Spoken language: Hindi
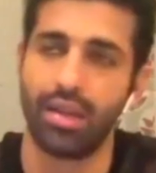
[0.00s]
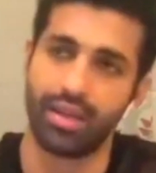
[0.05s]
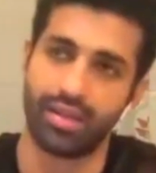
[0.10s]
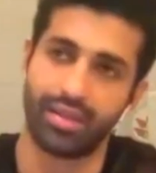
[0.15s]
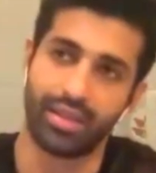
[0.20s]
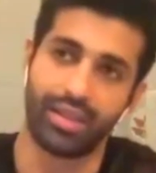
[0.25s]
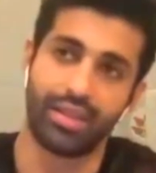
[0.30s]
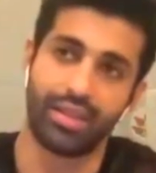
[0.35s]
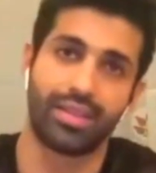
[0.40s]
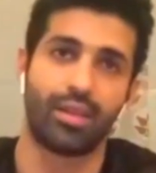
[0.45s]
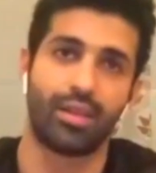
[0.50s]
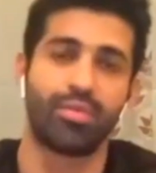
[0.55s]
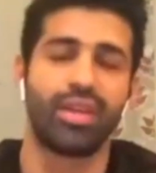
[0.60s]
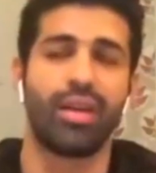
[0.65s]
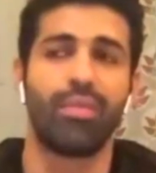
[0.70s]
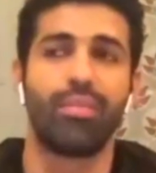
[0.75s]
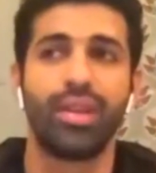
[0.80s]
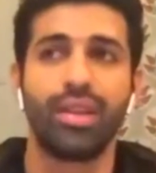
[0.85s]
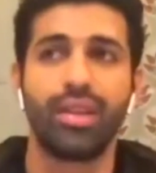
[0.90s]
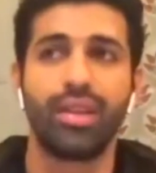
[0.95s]
नसीर साहब
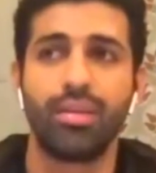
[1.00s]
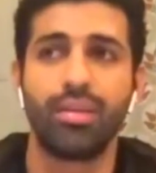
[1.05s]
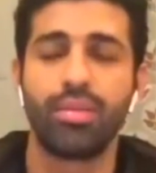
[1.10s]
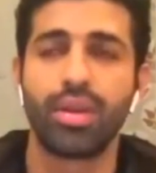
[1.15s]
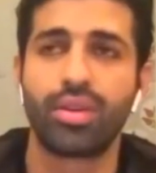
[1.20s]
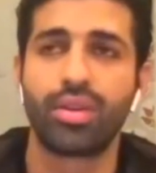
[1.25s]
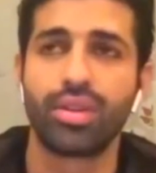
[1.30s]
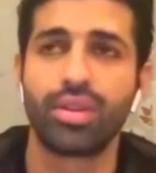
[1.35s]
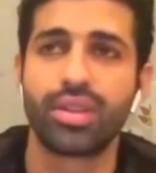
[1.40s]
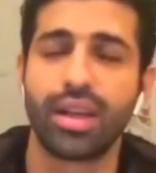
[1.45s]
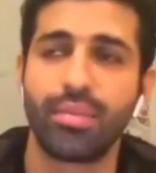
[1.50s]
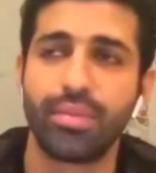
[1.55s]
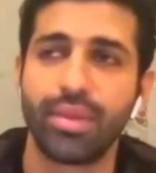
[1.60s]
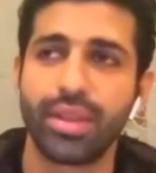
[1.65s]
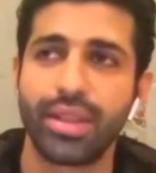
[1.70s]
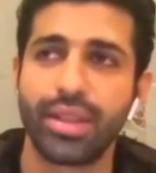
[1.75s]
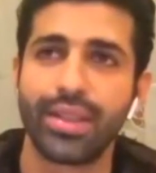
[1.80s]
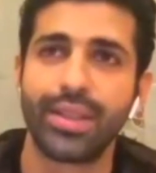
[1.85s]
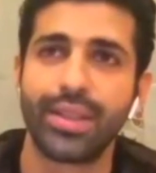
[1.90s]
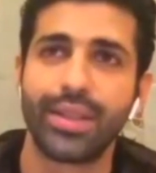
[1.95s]
सामने कितना सीखा
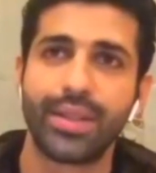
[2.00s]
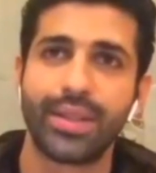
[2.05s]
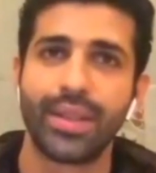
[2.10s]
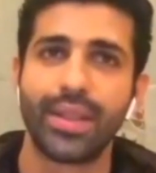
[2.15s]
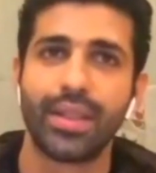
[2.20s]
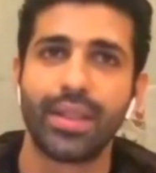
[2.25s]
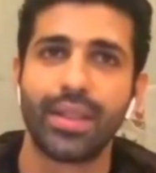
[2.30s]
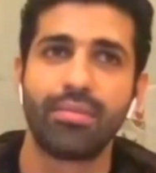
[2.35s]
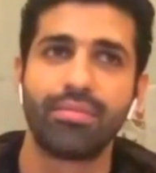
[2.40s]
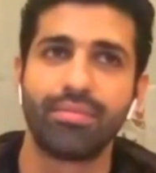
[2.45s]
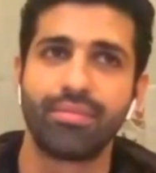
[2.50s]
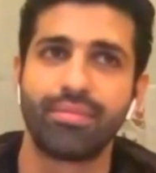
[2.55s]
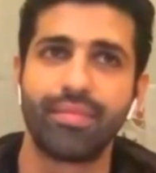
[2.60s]
उनसे इस पूरे मामले